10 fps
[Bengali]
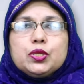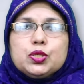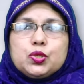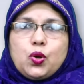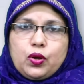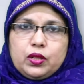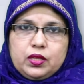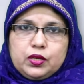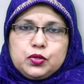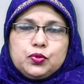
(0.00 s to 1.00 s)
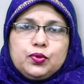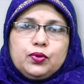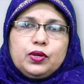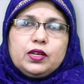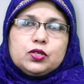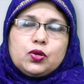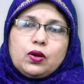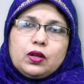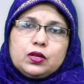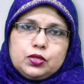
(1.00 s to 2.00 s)
যে সকাল থেকে শুরু করে
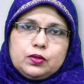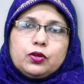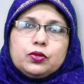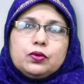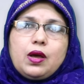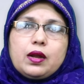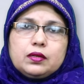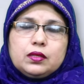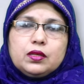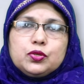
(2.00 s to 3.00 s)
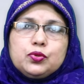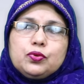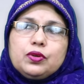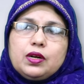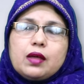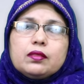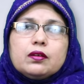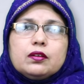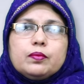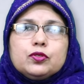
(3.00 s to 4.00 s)
সকাল হয়তো আটটা থেকে শুরু করে রাত
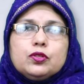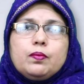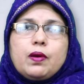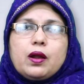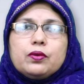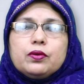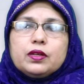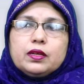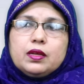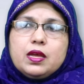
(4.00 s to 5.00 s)
আটটা পর্যন্ত বারো ঘন্টায়